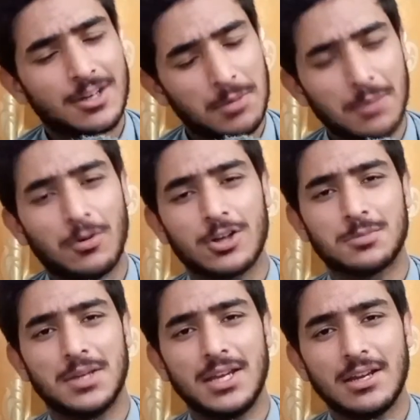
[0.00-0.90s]
कमेंट
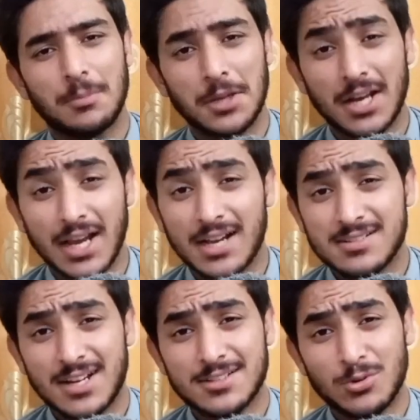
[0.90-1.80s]
बॉक्स में अपनी राय का
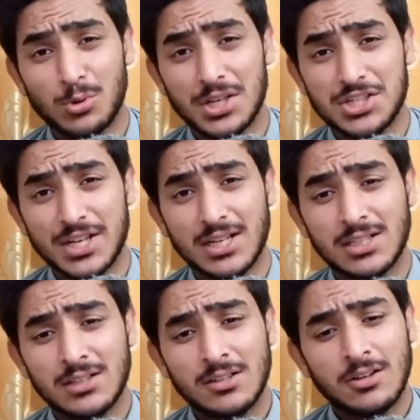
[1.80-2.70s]
इजहार ज़रूर
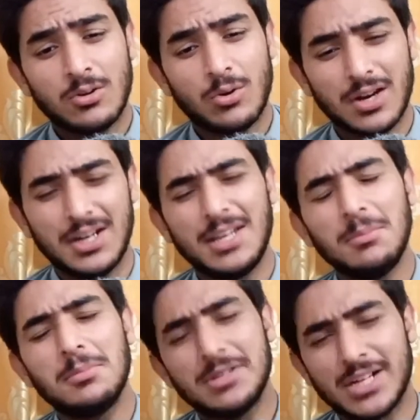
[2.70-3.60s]
कीजिएगा और
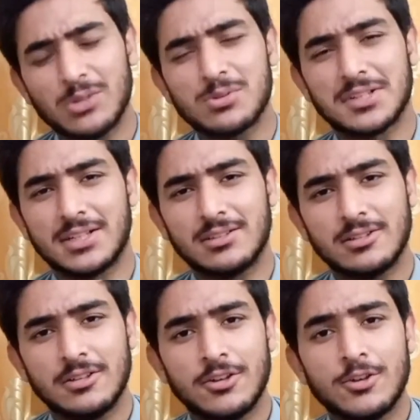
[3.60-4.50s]
घंटी भी बजा दो
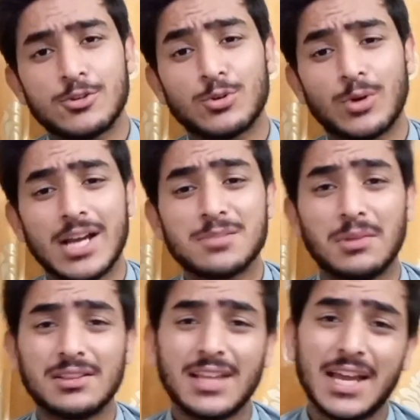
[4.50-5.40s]
साथ सो गाइज
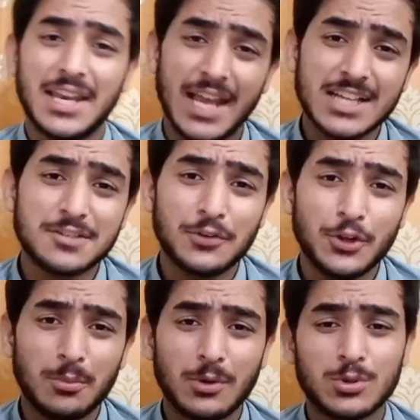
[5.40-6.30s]
मिलते हैं नेक्स्ट
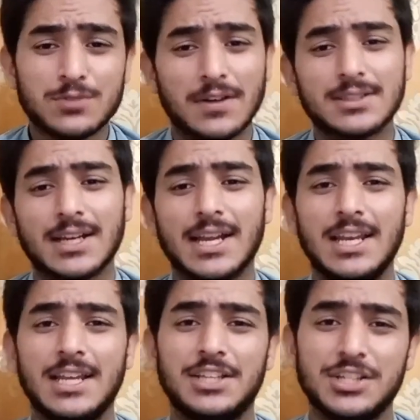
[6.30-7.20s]
वीडियो में उस वक्त तक
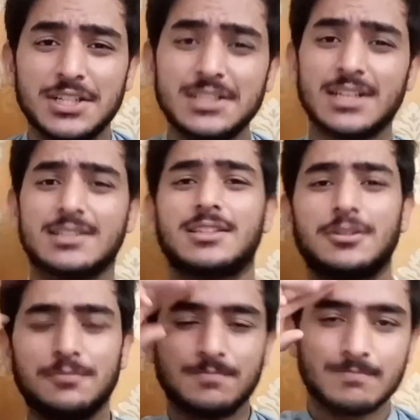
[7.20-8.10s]
के लिए दीजिए
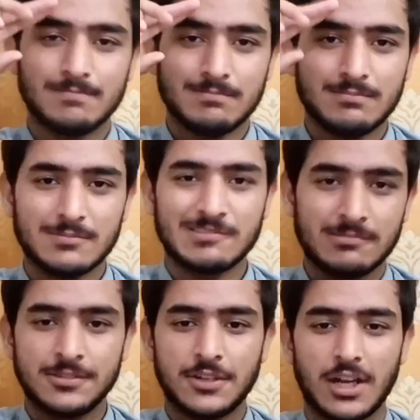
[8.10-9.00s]
इजाज़त
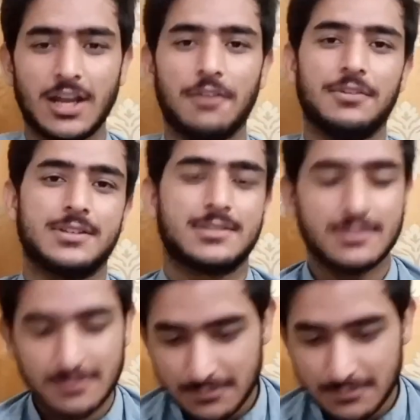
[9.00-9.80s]
अल्लाह हाफिज़